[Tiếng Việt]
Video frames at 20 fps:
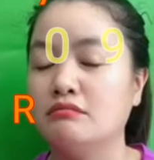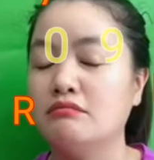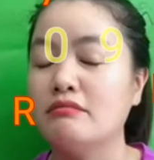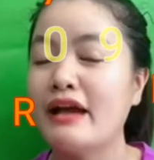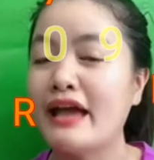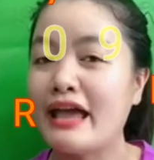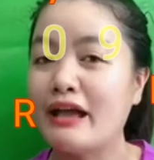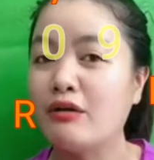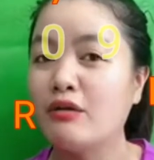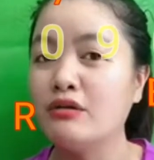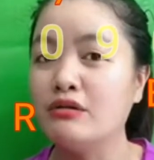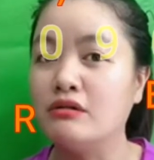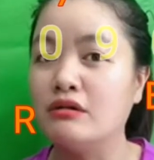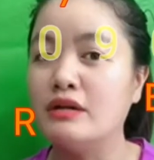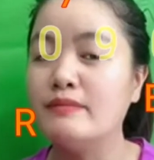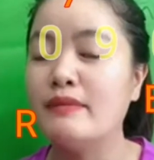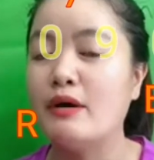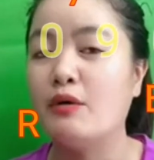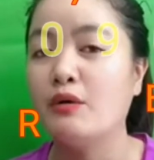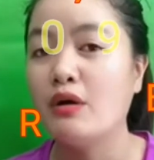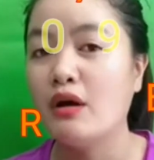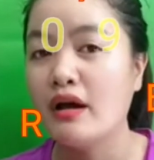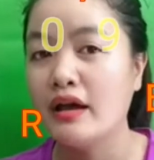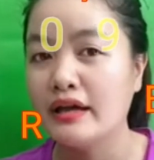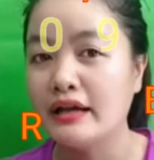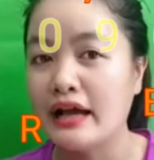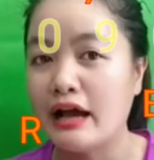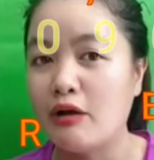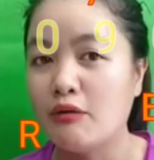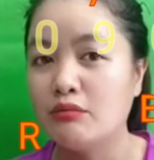mang có được cái mẫu đó
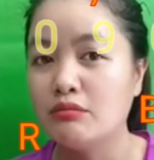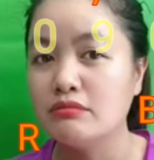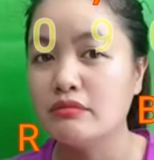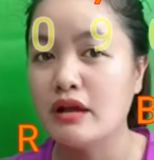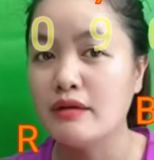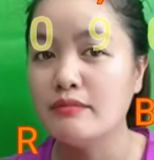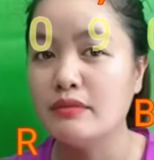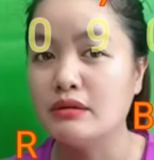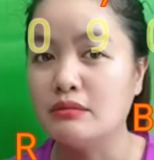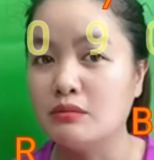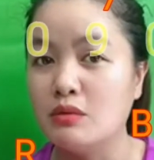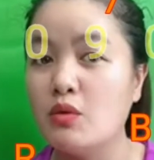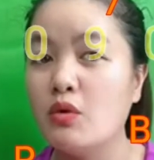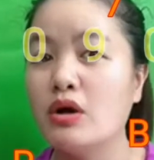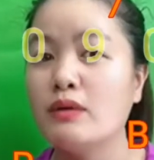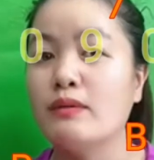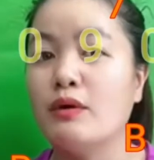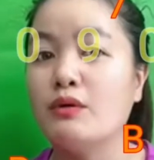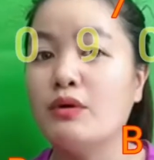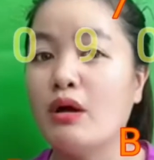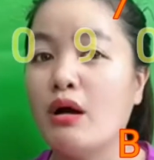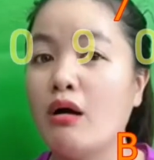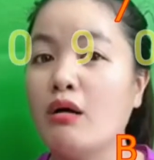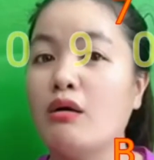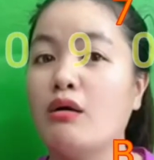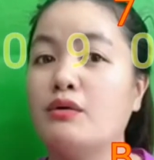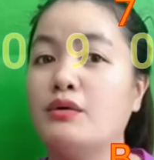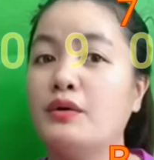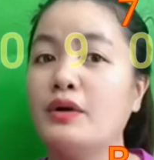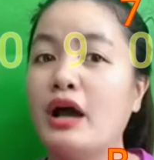hay không để mình mua cái mẫu đó
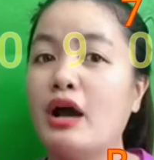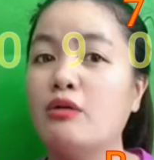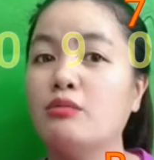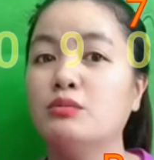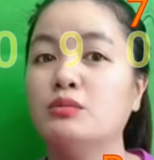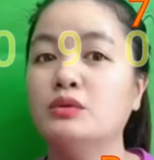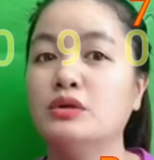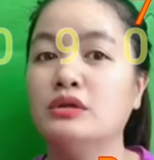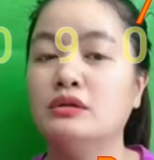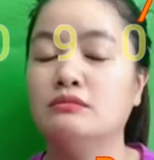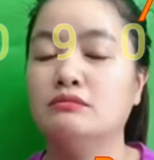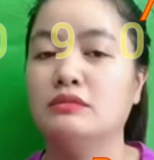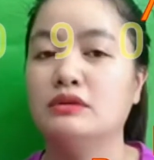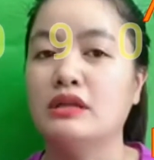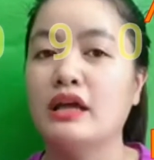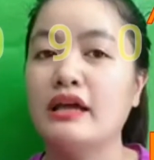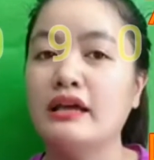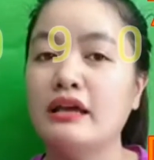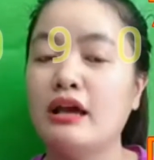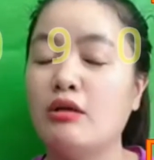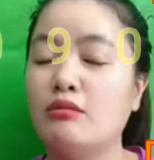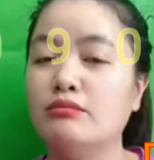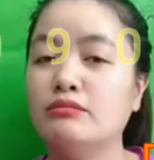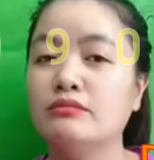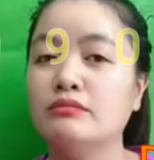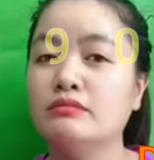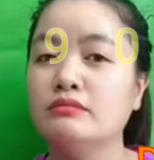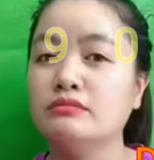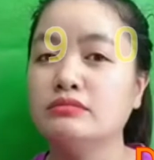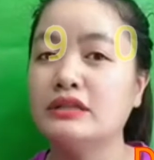còn nếu không mình thấy
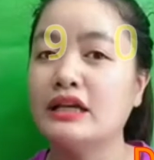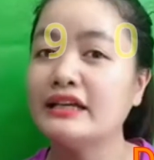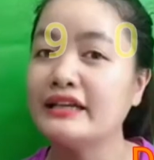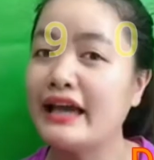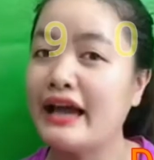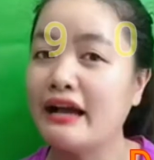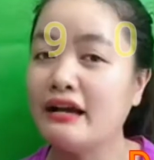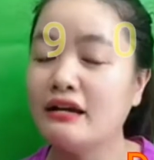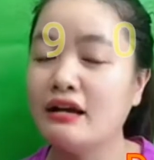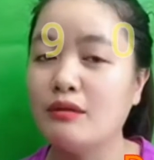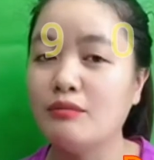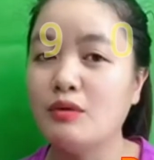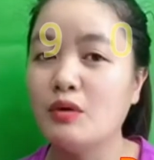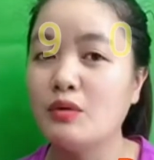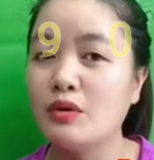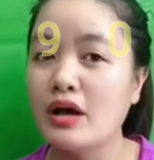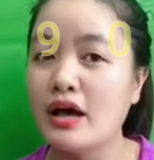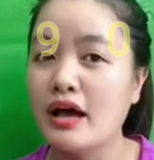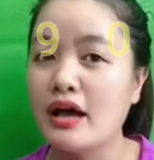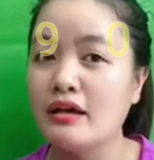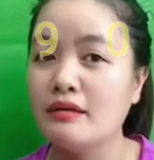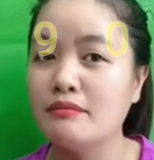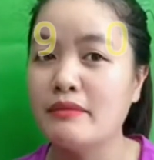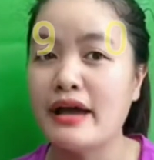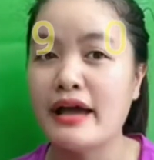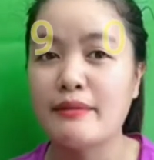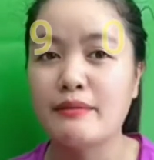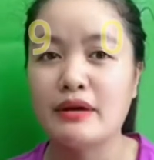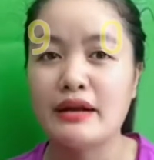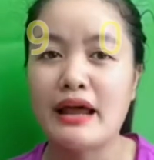không chắc chắn không ok
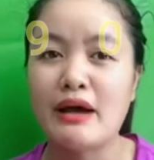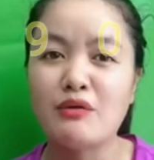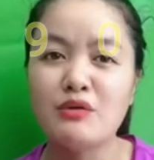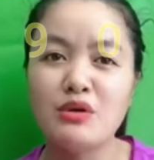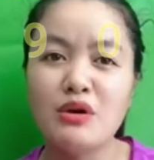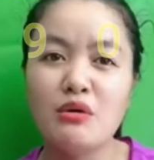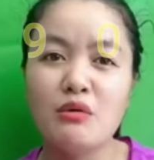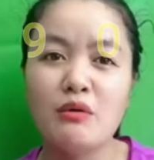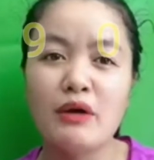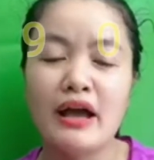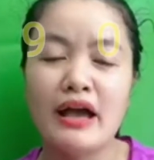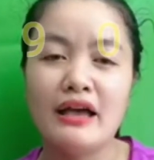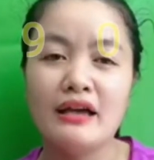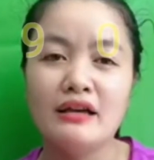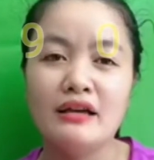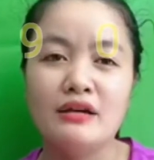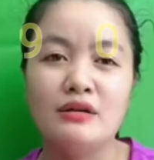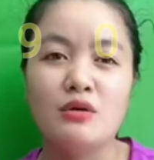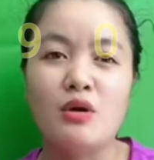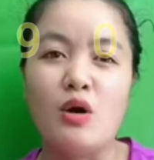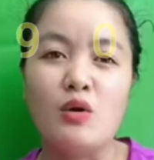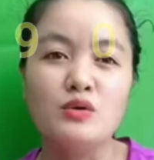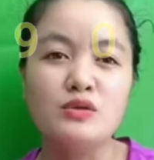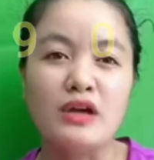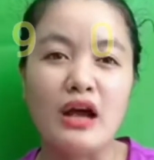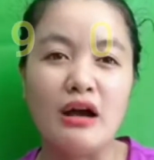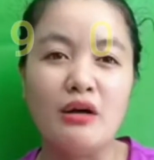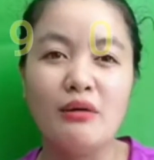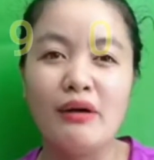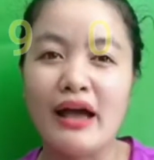mang mà đau chân quá khổ
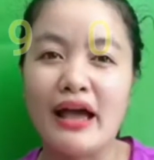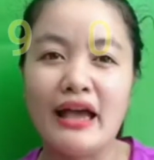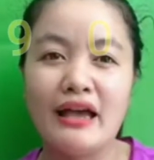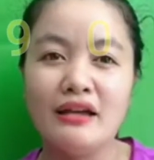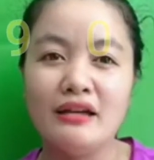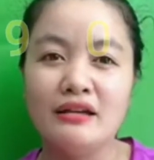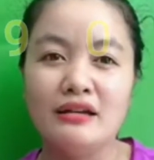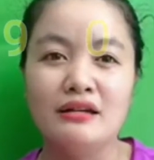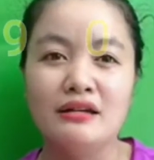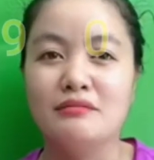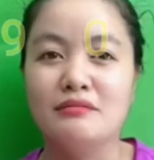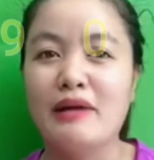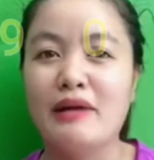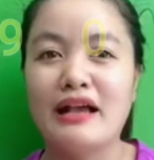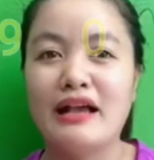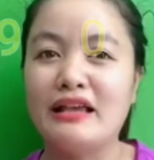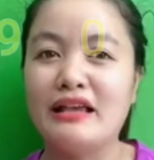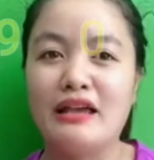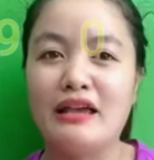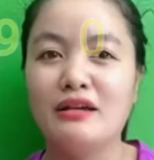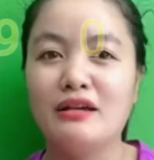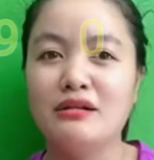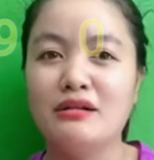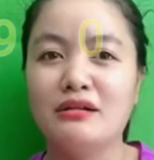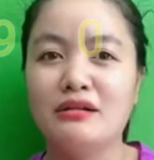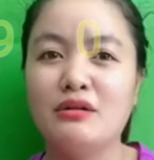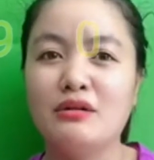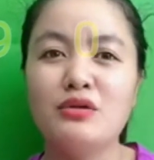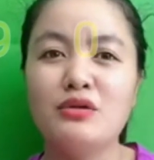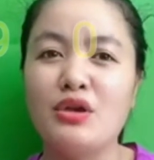sở quá mang
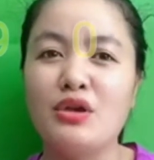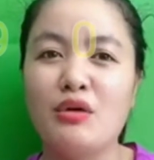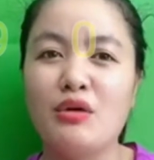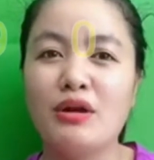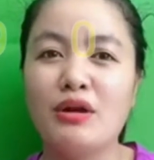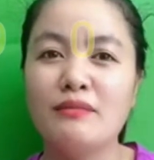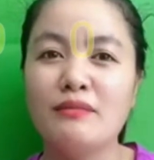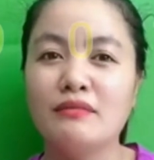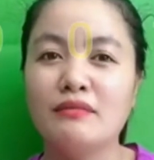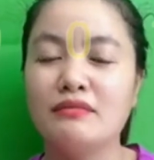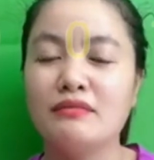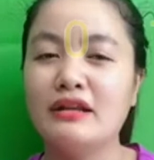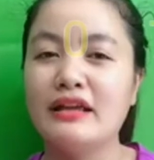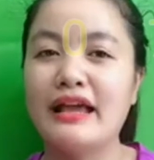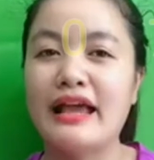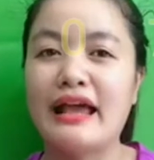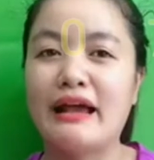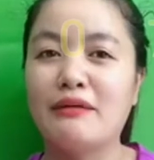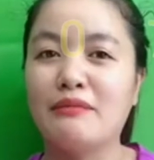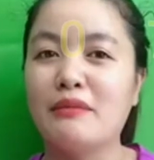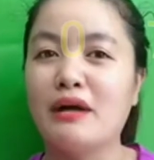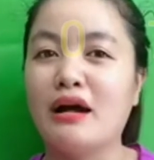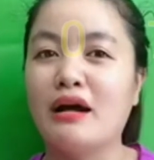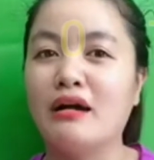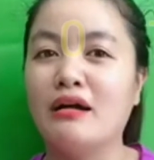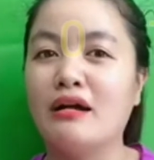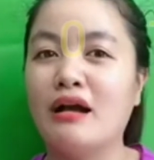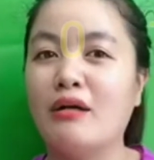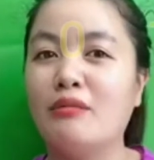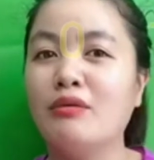vậy khó chịu lắm đi ăn mà
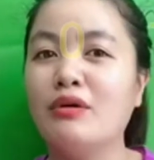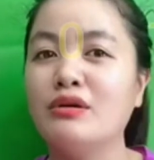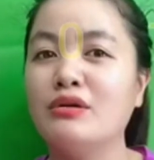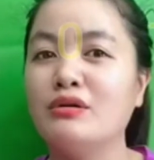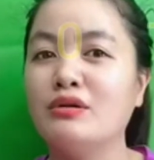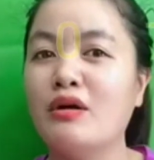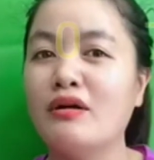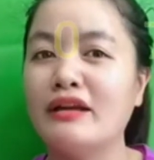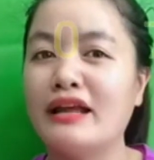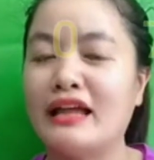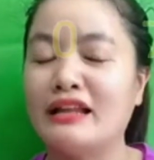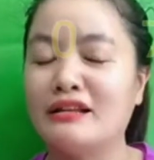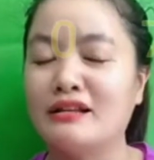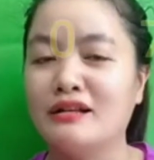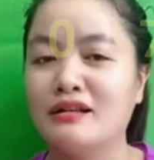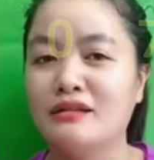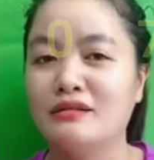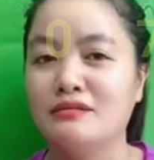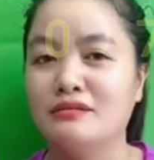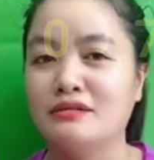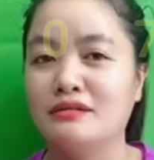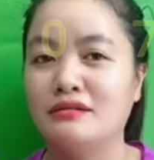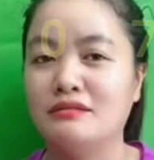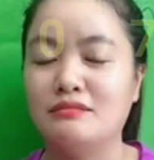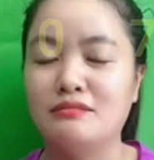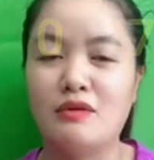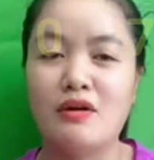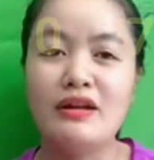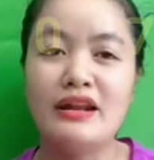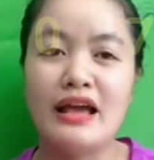không có được ngon lành ừ,
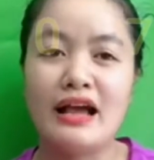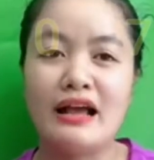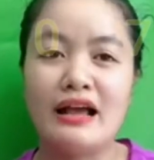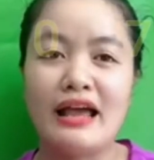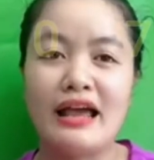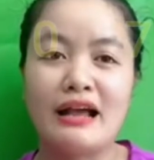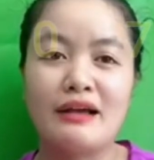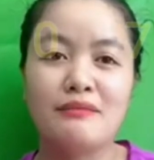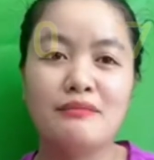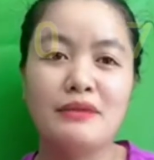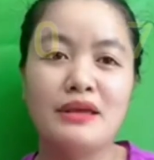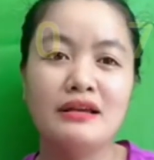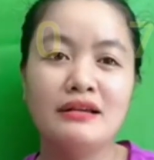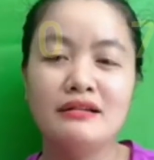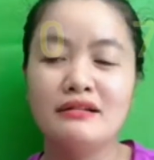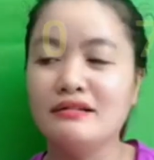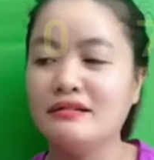mỗi lần ăn miếng